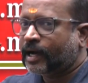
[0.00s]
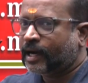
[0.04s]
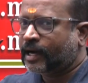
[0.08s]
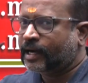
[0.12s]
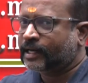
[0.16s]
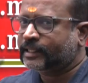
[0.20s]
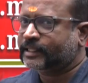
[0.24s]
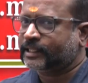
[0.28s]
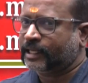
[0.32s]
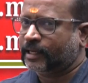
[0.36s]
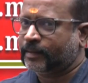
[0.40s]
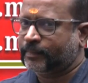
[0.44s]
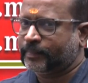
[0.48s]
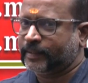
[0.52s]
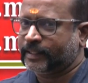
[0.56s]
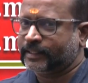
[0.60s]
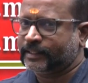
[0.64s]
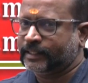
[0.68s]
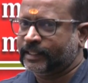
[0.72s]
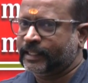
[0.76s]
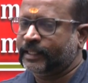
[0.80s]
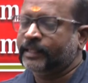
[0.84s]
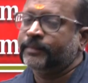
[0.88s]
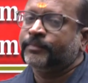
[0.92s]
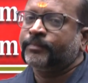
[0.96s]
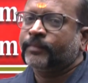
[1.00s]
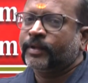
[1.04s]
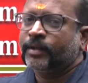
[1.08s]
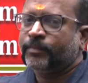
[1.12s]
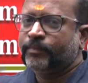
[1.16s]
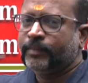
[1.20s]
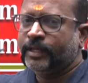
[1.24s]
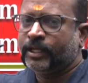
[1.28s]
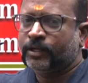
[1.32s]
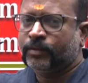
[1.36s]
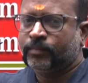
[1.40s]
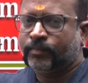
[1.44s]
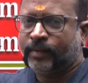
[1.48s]
ఆ టాపిక్ని
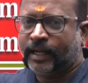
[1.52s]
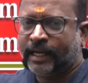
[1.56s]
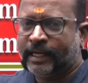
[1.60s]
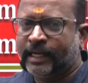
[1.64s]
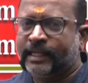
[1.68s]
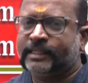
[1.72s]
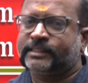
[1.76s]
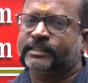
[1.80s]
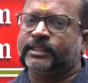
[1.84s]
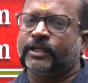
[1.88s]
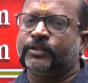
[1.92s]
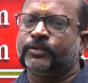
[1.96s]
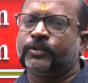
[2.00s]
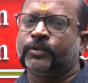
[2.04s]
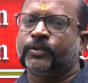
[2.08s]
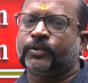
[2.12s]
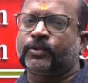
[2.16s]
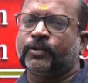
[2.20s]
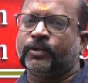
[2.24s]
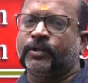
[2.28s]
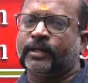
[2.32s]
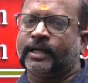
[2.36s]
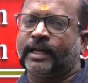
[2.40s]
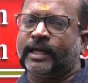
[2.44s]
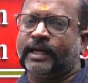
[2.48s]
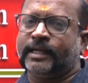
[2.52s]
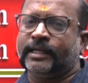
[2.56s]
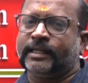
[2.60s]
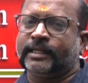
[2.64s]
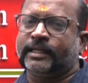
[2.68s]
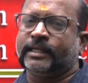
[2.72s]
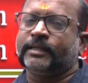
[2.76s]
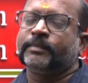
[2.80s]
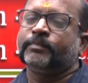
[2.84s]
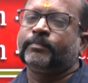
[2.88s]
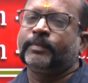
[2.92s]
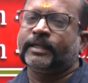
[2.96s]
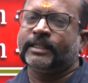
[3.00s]
మీరు మళ్ళీ చదువుకోవడానికి
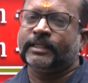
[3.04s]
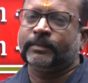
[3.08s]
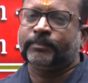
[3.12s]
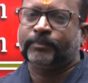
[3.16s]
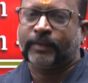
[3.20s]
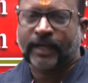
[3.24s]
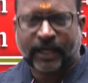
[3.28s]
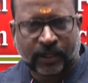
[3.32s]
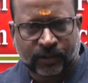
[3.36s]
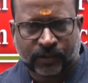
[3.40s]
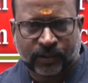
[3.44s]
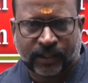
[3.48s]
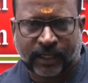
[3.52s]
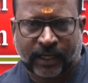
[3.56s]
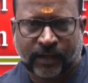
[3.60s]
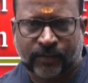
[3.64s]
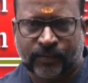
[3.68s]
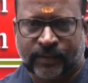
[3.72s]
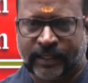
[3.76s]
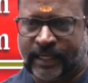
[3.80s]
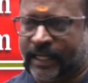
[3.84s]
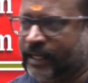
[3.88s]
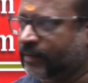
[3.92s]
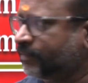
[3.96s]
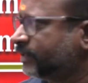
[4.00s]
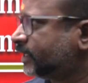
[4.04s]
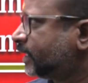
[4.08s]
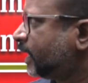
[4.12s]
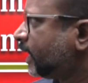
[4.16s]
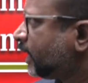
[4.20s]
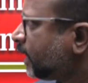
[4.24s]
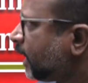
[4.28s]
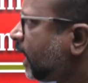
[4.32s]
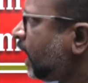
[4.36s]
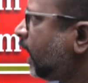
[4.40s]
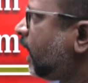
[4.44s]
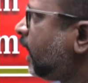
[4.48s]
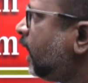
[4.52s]
ఇబ్బంది పడకుండా ఉండే
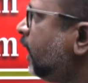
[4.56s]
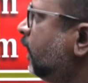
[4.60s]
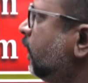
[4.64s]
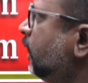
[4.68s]
విధంగా